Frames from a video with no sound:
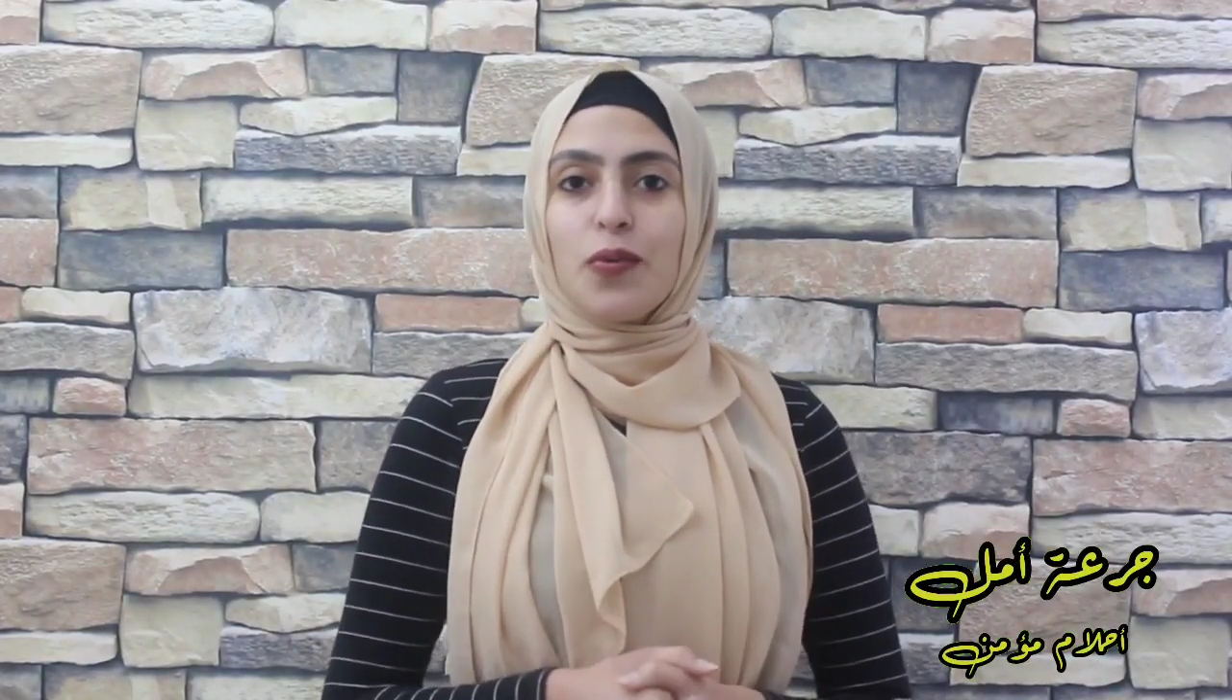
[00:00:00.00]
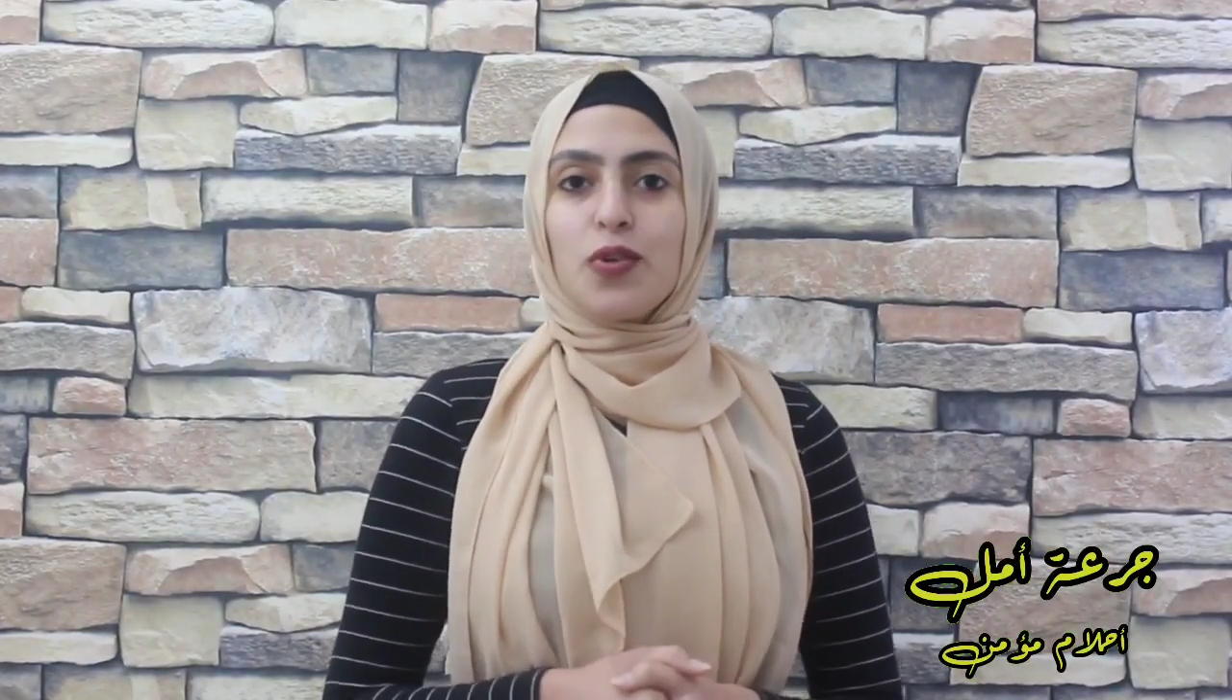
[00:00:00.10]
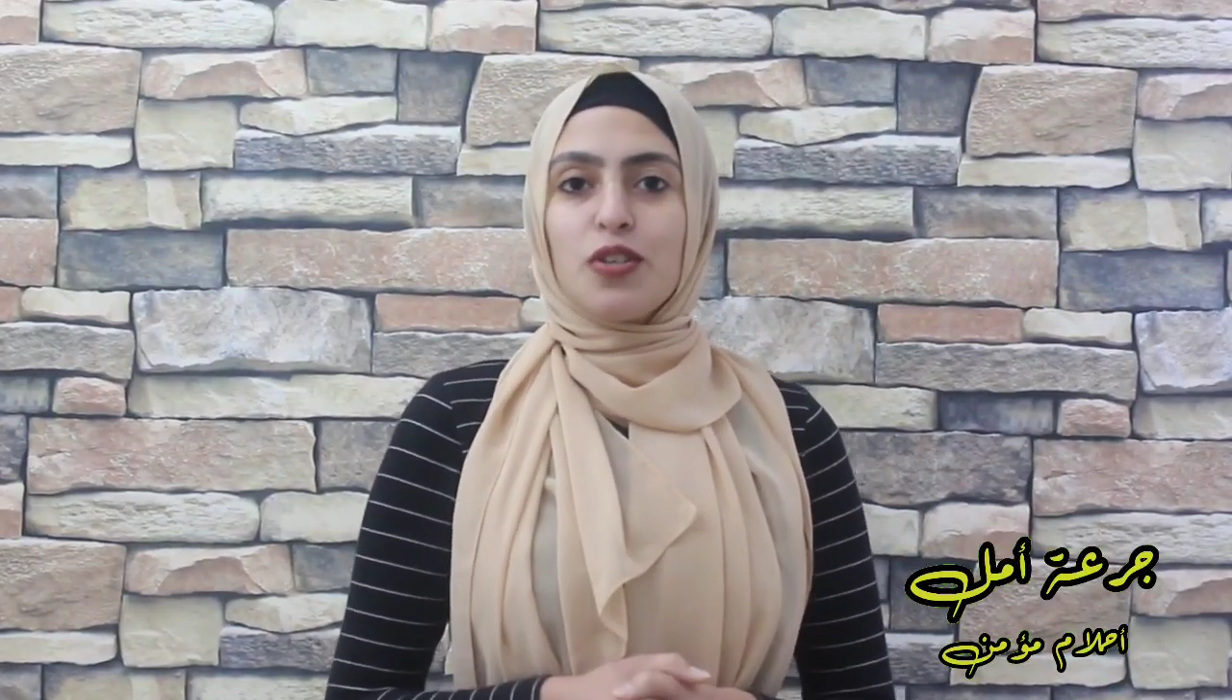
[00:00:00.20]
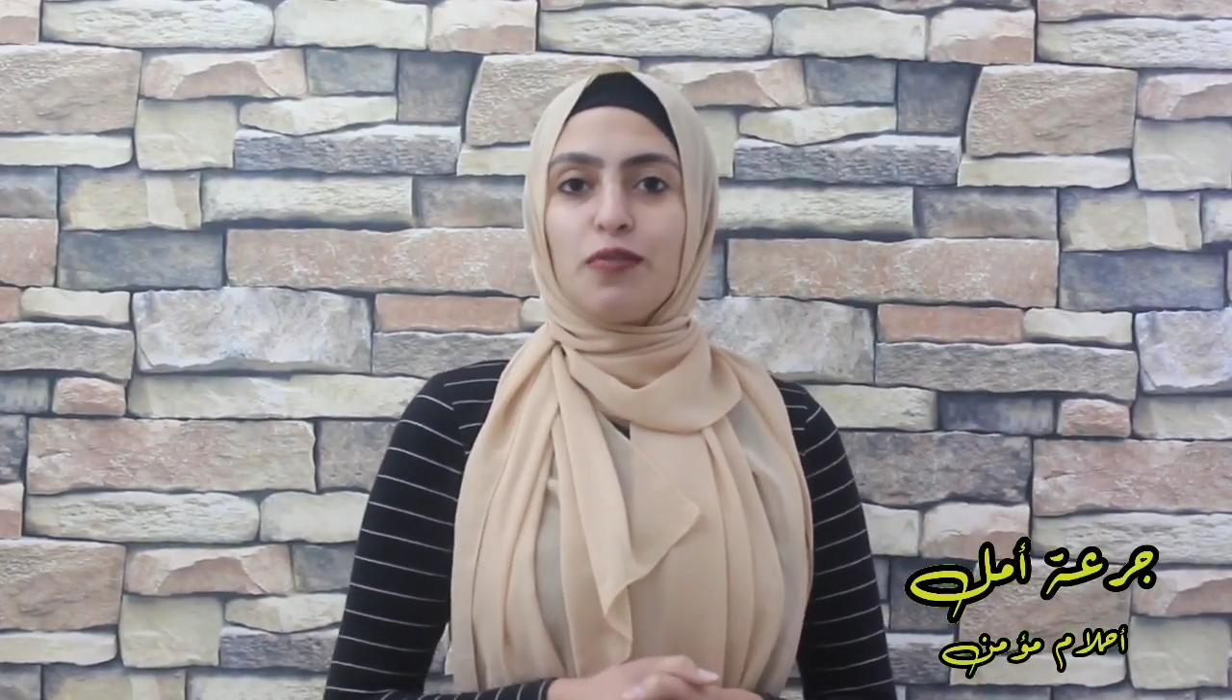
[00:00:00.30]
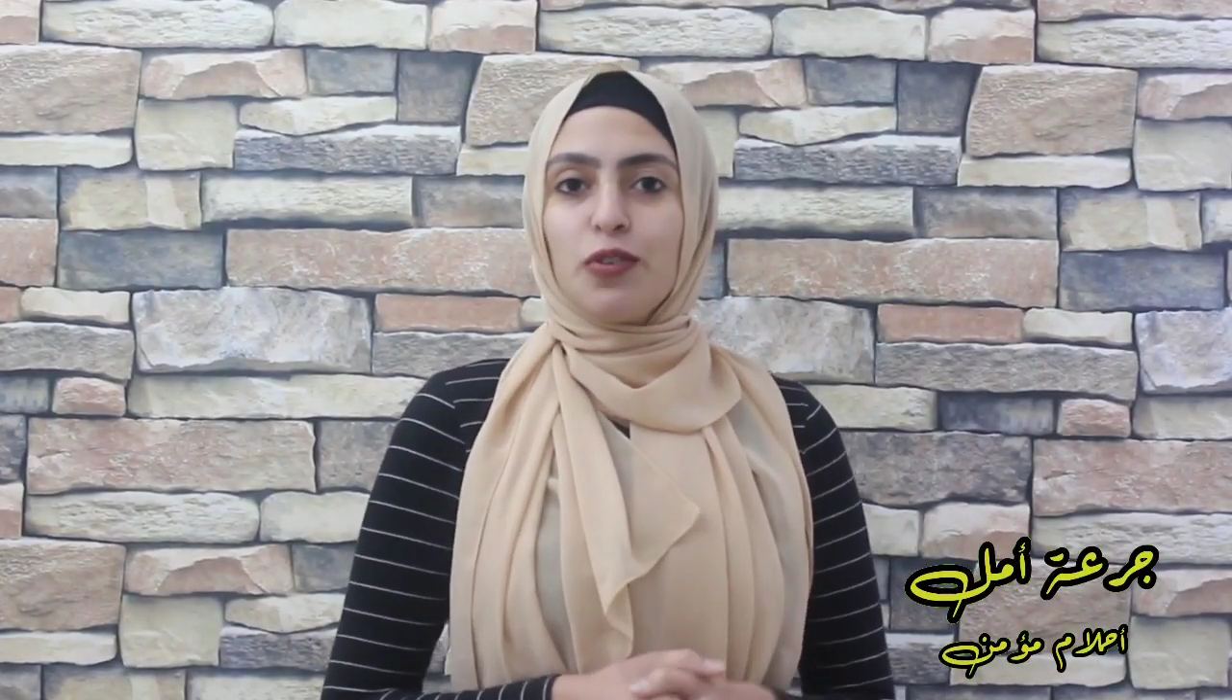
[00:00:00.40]

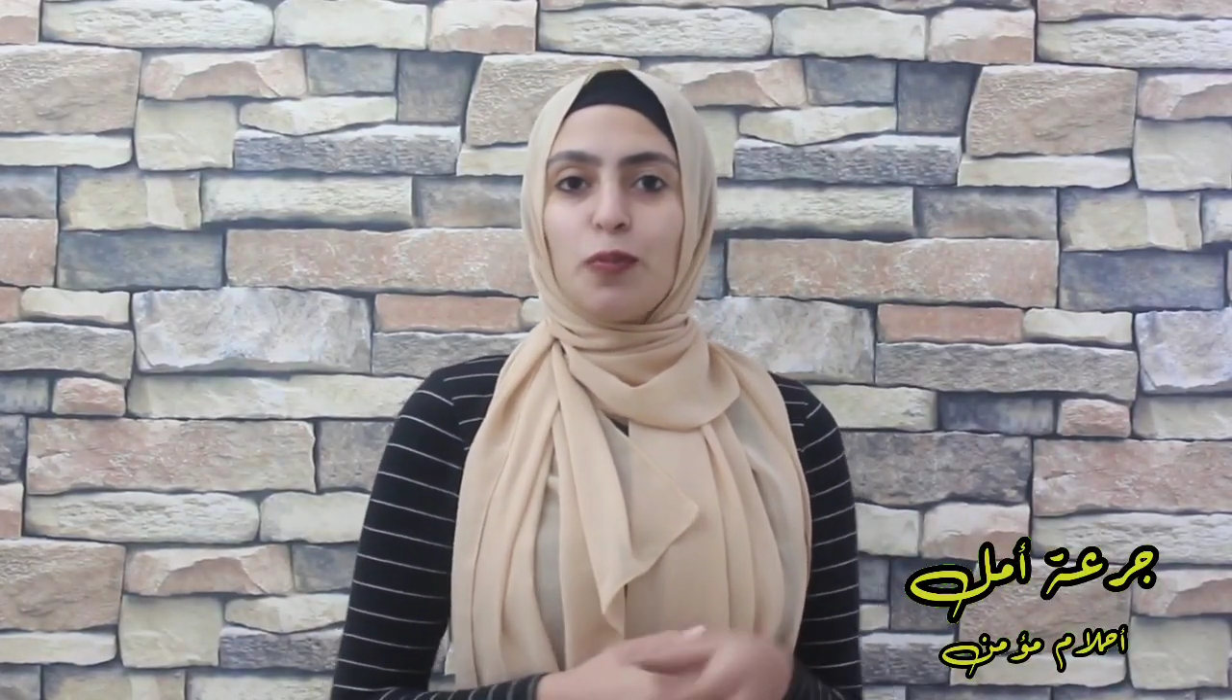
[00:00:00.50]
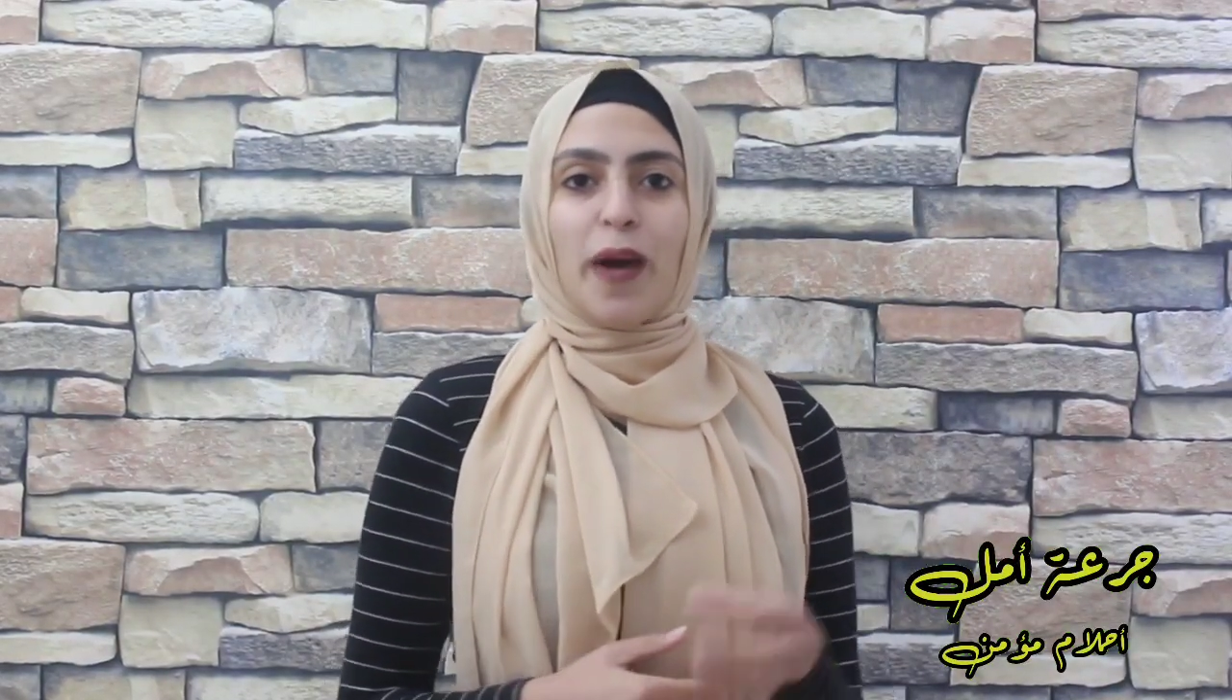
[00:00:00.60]
وصفته